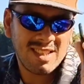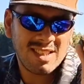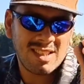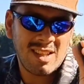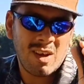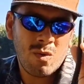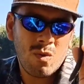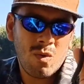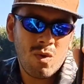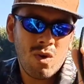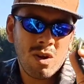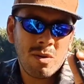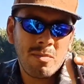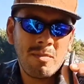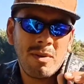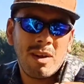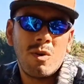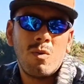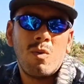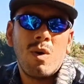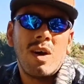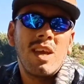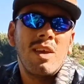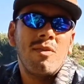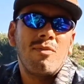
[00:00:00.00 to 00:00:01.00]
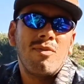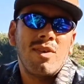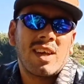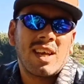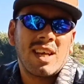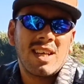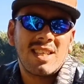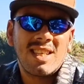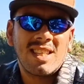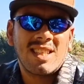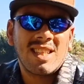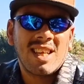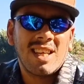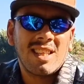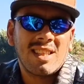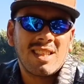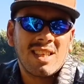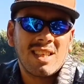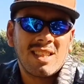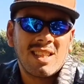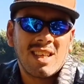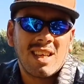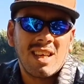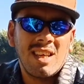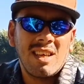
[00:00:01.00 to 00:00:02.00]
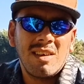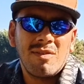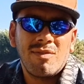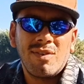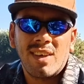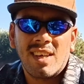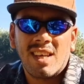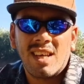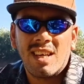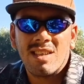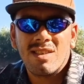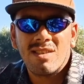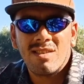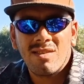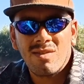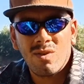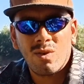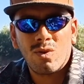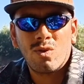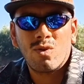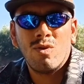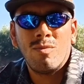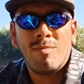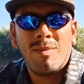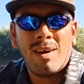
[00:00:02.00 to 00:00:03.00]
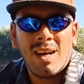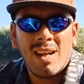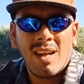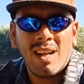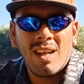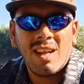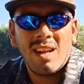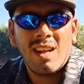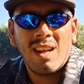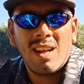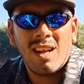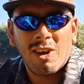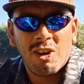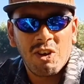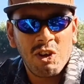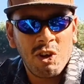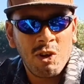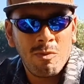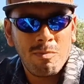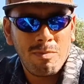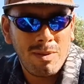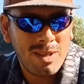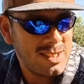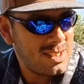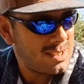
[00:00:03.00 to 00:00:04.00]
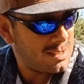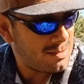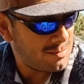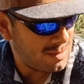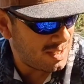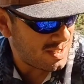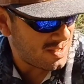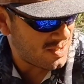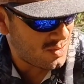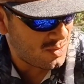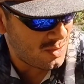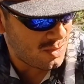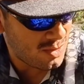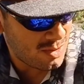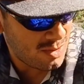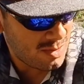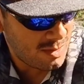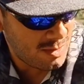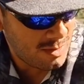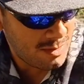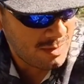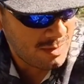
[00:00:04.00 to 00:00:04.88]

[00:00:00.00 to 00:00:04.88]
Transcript: ستان وورم اللي هو افيكاس تري تري تري افيكاس سورتو مع لي لي غران باس بيان سور